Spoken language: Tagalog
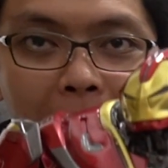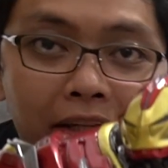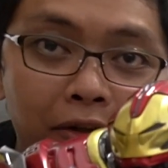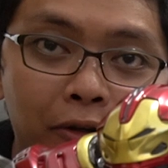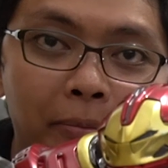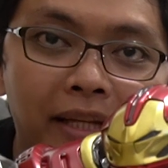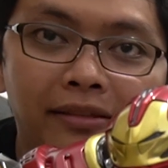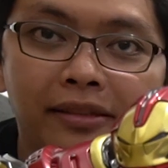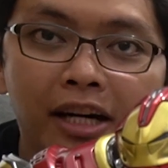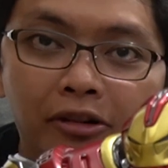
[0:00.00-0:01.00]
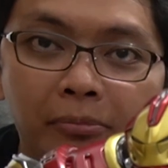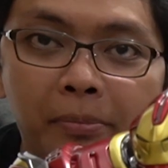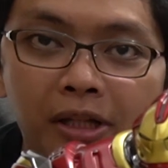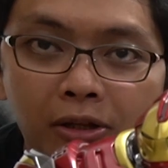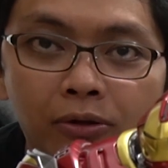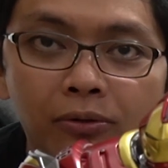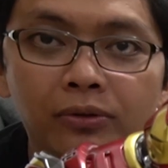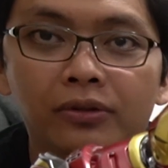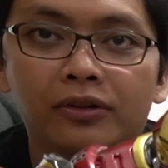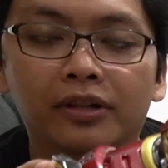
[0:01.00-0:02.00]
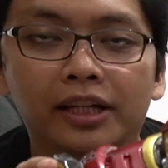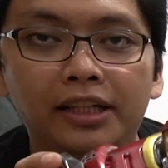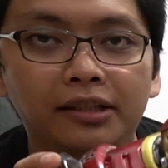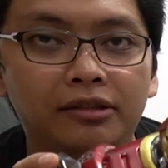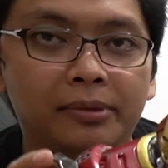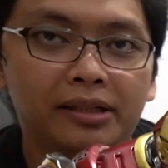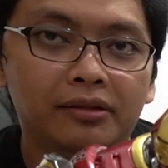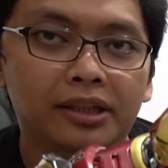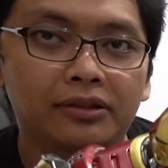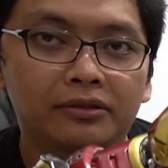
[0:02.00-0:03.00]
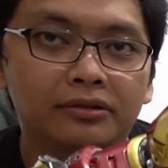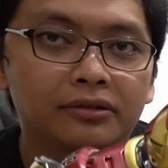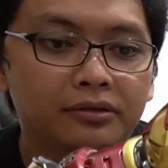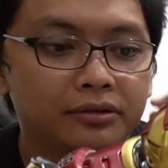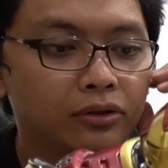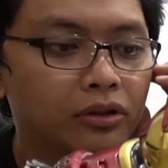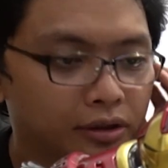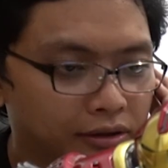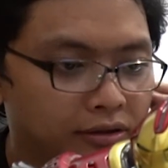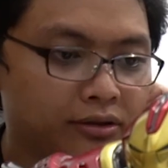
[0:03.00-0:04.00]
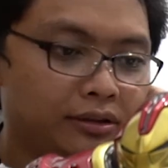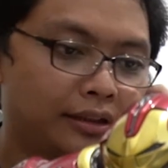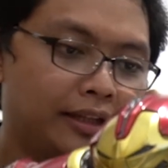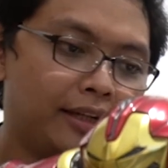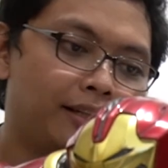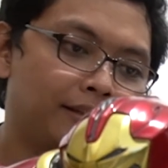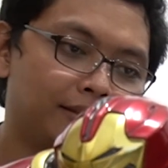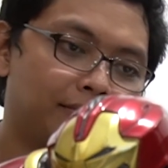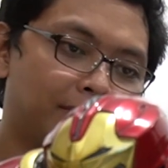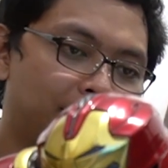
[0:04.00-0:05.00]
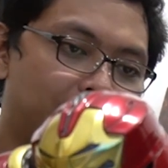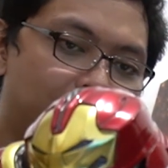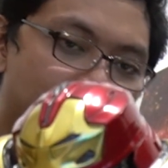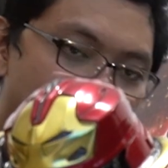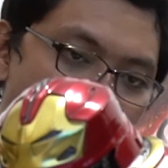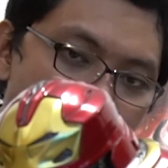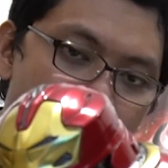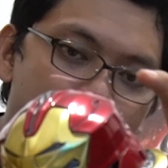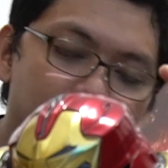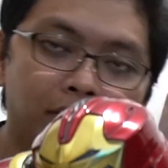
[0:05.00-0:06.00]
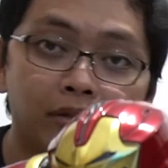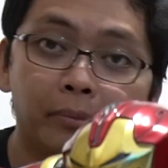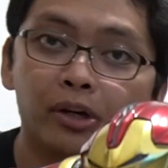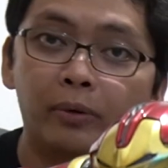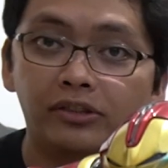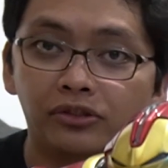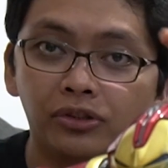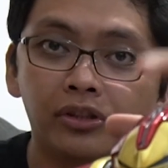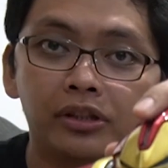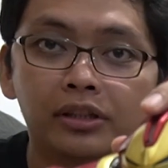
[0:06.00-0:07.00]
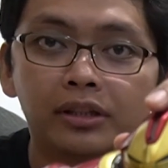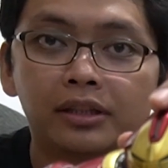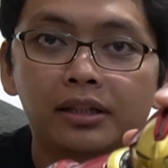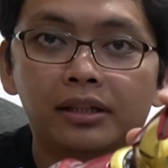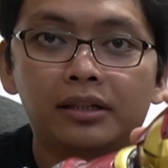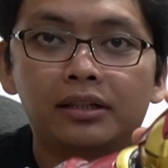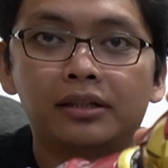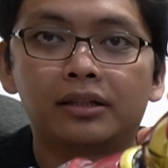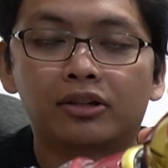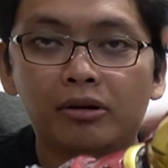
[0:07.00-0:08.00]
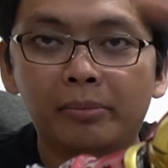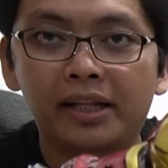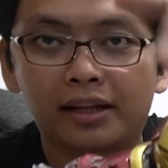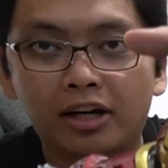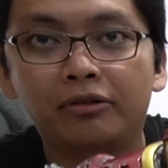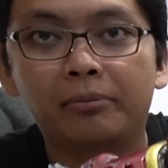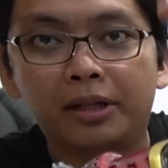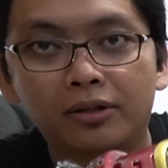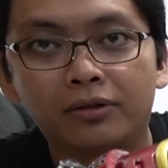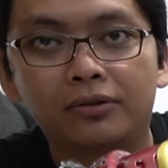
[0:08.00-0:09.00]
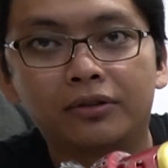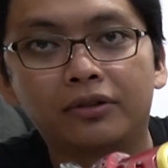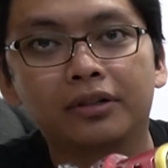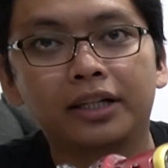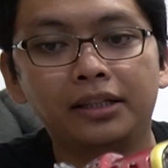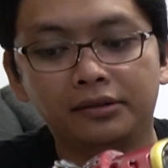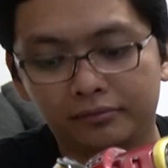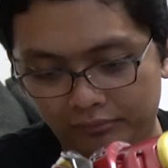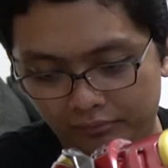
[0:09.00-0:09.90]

paki-comment down below. Okay? Kung meron kayong thoughts, ayan, mga naiisip tungkol dito, may question, comment down below. Okay?